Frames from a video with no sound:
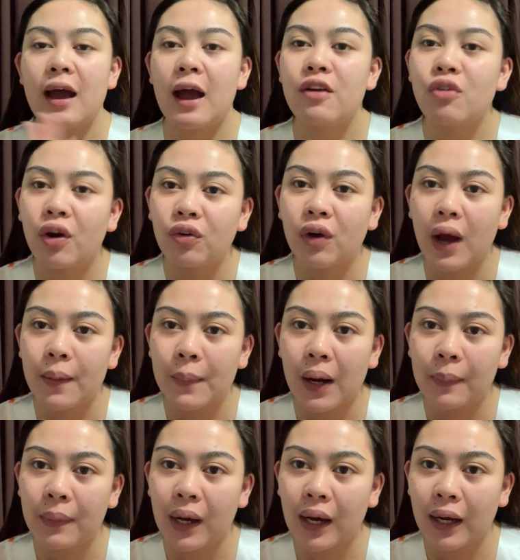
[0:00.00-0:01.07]
Ano-ano nga
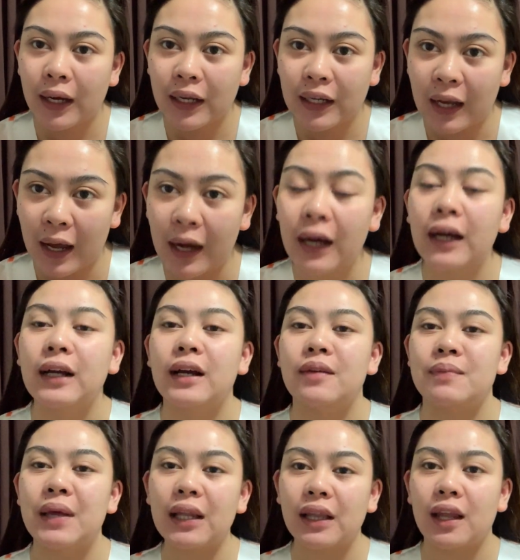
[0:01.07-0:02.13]
bang mga kailangan
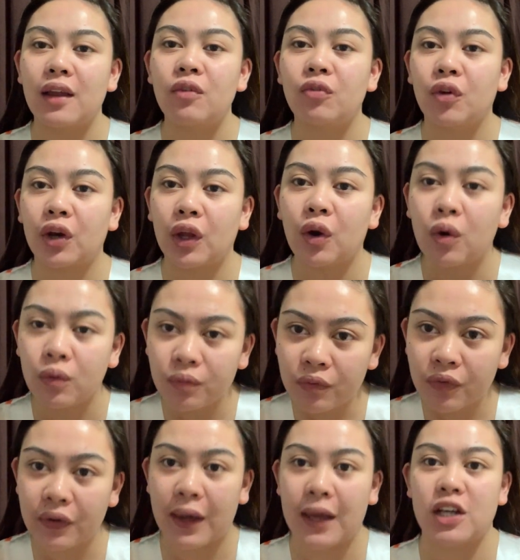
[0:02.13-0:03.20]
gamitin for the home
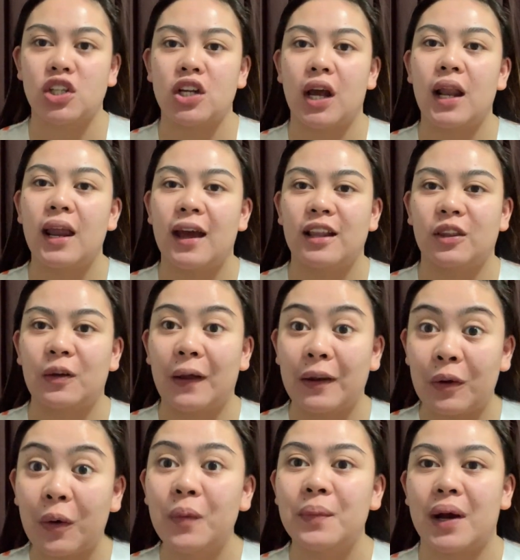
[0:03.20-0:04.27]
facial at
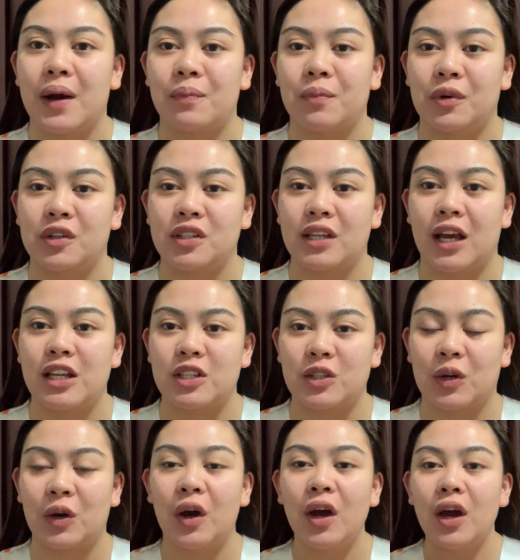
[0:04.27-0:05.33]
anong mga
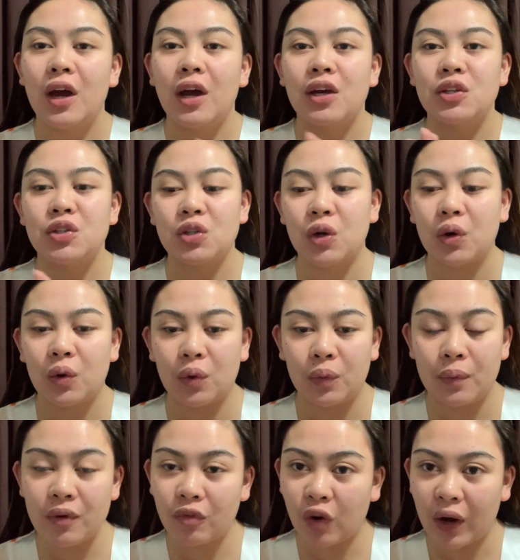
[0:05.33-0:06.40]
proseso. So
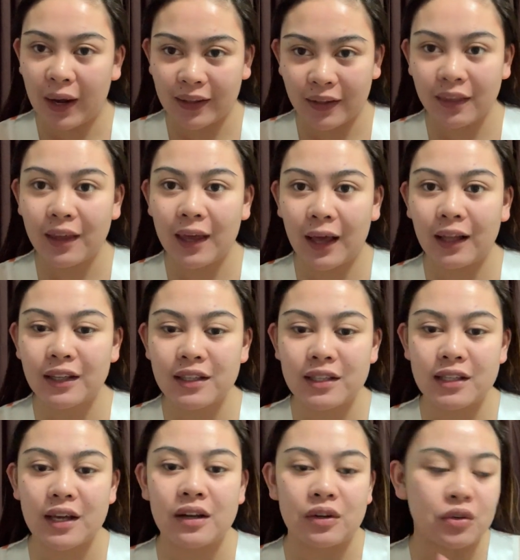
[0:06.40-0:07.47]
before anything else,
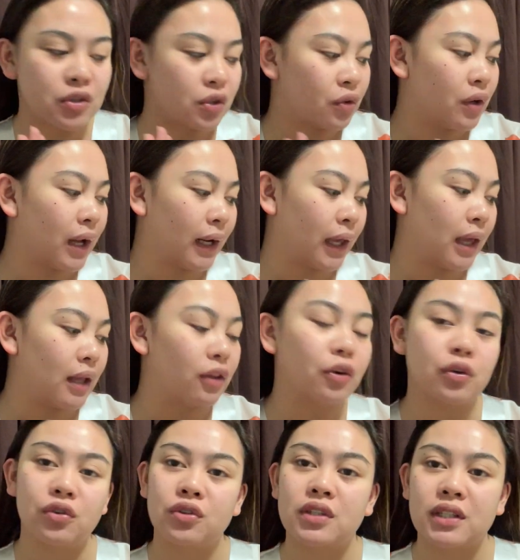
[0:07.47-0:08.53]
gusto ko lang
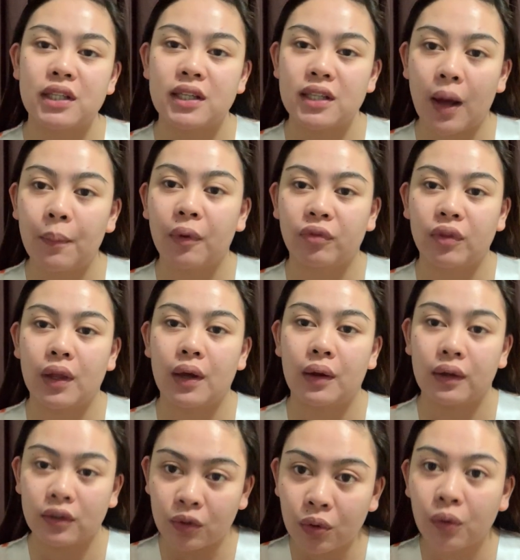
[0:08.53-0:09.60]
i-introduce some of
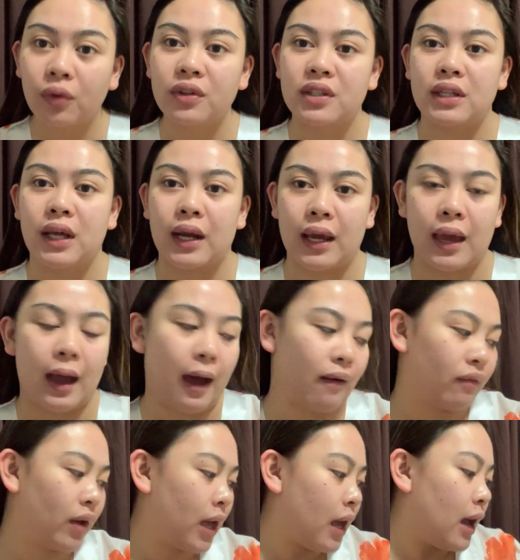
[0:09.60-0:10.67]
the tools that I have.
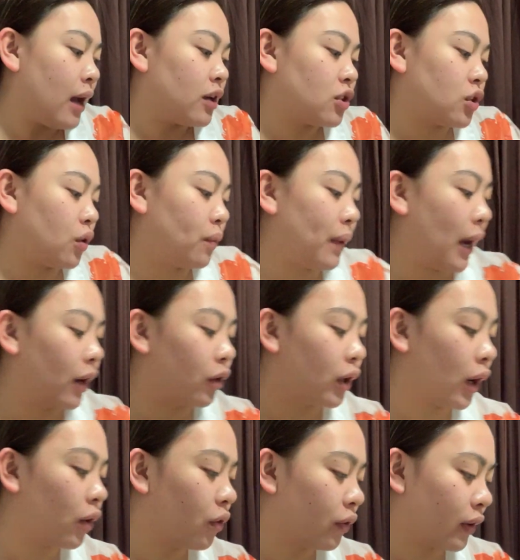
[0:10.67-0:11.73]
So meron
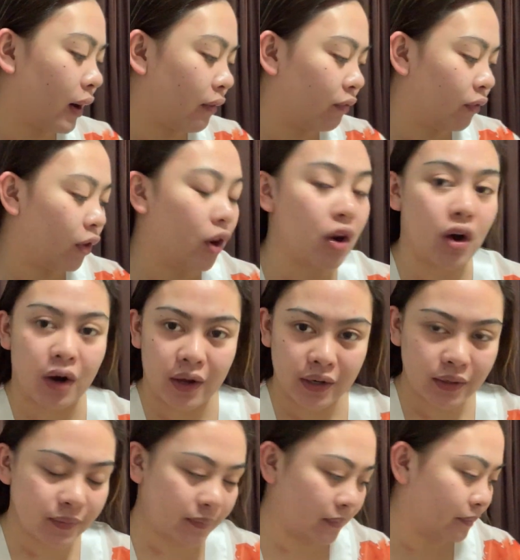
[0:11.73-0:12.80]
akong
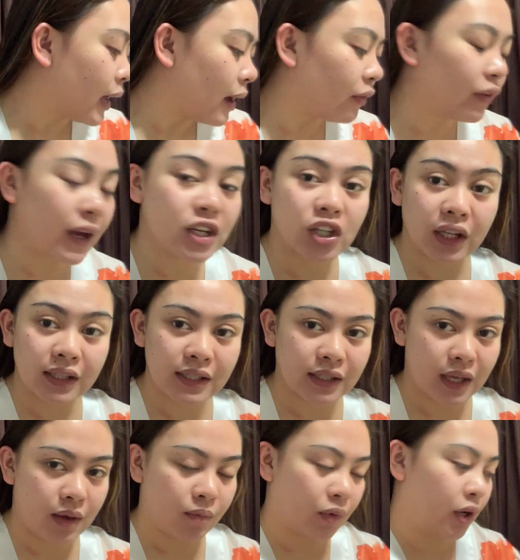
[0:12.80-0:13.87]
Revlon facial
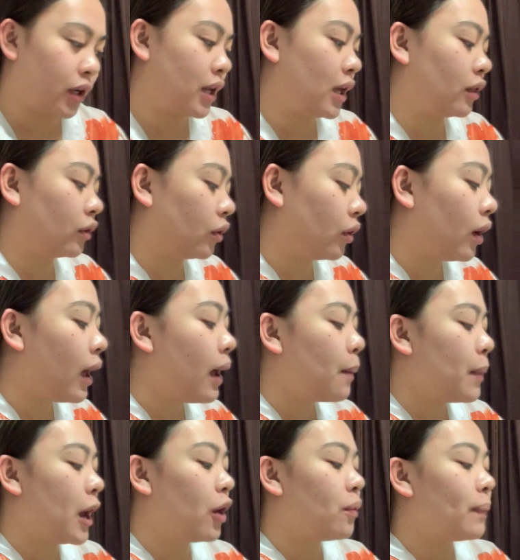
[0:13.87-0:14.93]
steamer dito.
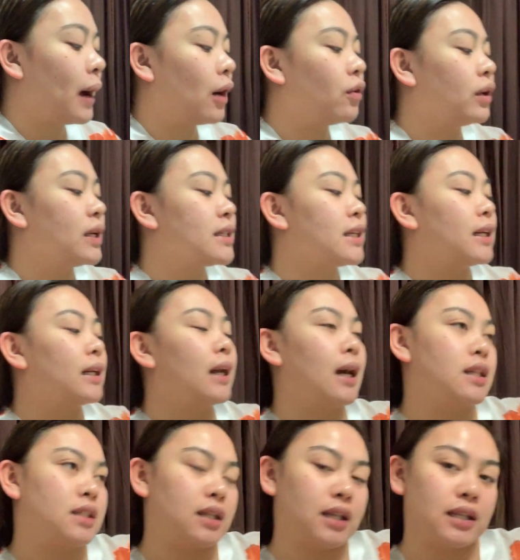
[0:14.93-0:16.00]
Meron pa akong isang
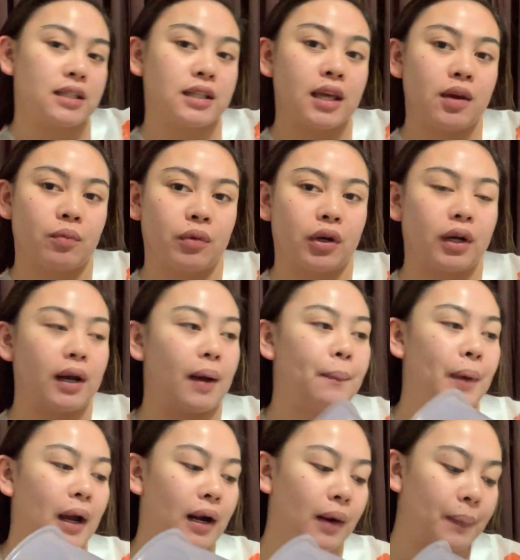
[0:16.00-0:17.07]
klase na steamer na
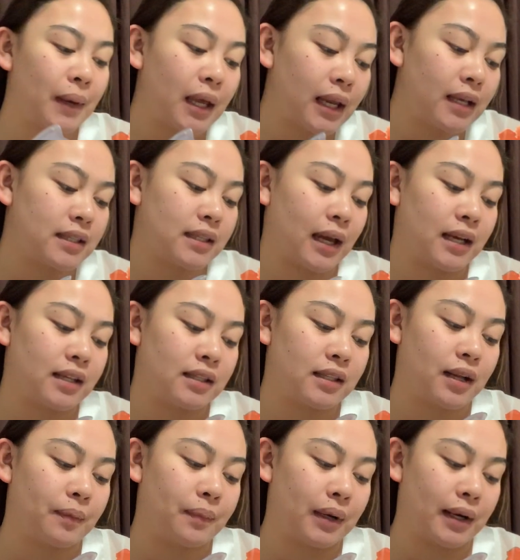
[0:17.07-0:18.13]
parang mini size
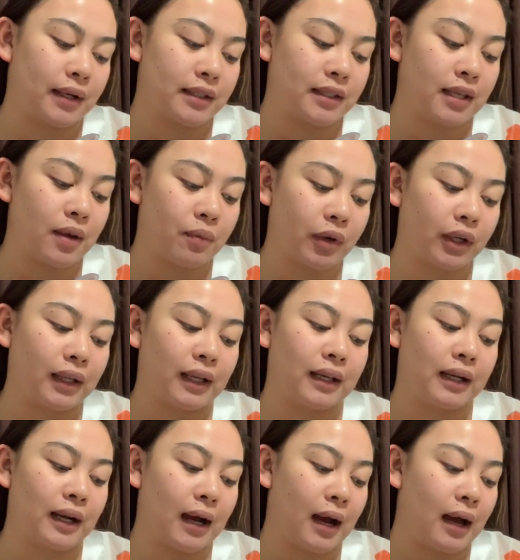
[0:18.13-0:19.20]
ng mga steamer
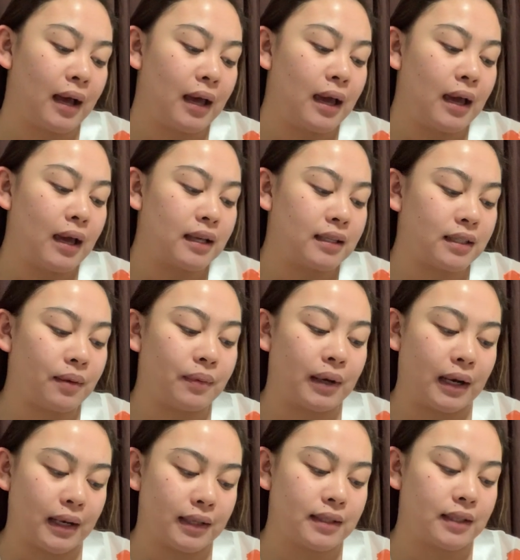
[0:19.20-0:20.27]
talaga sa
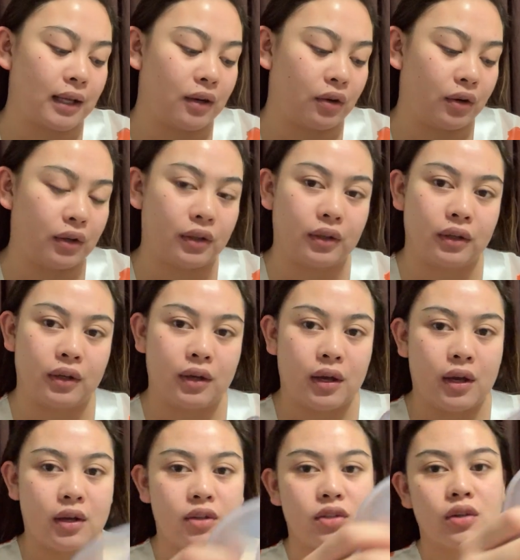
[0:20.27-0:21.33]
mga salon.
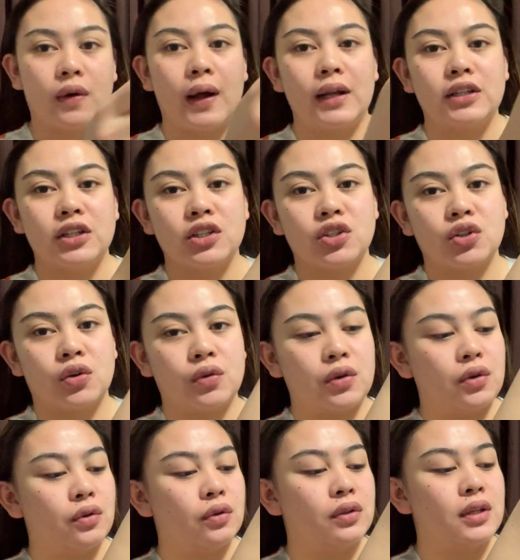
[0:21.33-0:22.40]
So, I'll just show
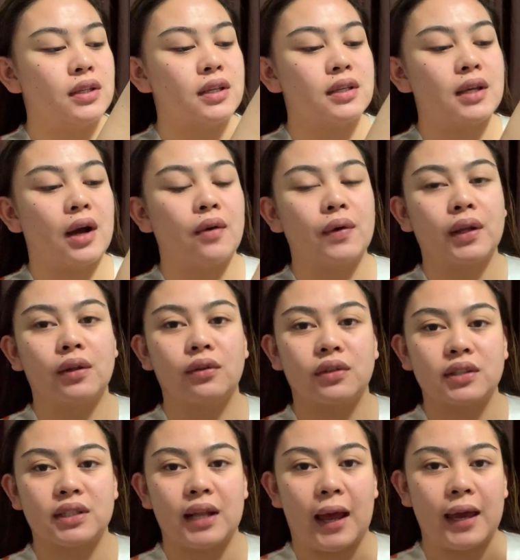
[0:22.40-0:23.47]
you. This is how it
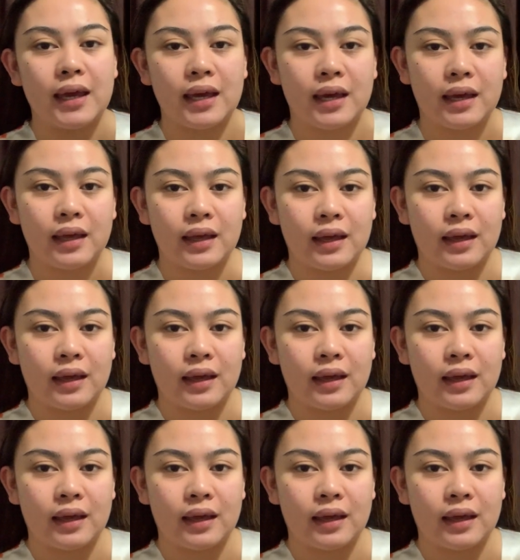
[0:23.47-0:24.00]
looks like.